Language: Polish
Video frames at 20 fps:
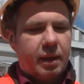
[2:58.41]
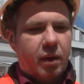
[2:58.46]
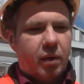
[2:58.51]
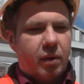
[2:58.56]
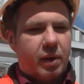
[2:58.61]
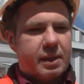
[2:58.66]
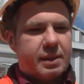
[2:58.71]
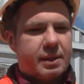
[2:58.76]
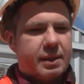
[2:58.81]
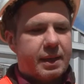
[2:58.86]

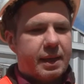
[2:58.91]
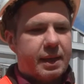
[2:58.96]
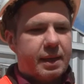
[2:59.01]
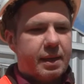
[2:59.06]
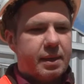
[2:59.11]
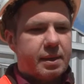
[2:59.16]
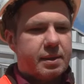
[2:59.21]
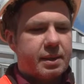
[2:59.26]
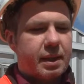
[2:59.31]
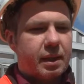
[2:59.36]
oraz
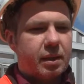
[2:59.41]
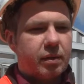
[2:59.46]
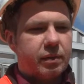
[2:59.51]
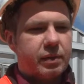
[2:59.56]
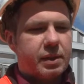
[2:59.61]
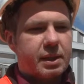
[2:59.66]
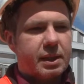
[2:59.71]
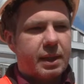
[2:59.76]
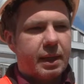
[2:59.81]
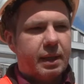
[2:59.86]

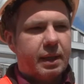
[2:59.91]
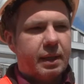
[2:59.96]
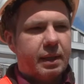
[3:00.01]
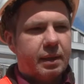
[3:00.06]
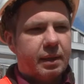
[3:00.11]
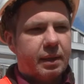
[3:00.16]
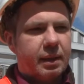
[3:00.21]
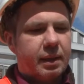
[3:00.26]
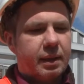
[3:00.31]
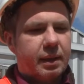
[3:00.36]

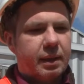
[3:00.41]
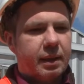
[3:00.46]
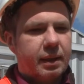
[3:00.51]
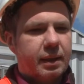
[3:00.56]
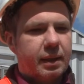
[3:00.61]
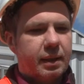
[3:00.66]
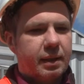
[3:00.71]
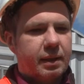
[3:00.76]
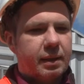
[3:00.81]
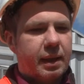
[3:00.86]
stanowiska
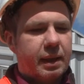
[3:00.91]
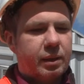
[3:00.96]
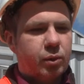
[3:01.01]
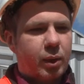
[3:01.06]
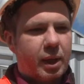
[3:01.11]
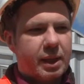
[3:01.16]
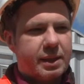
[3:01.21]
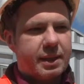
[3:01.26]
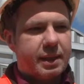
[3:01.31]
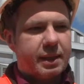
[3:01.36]

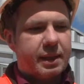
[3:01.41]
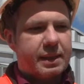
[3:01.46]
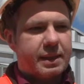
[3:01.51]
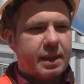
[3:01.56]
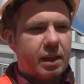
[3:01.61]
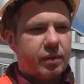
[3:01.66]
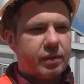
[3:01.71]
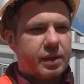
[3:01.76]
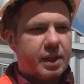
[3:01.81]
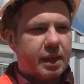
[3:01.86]
edukacyjne,
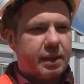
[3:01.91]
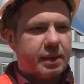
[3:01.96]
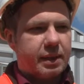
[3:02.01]
stanowiska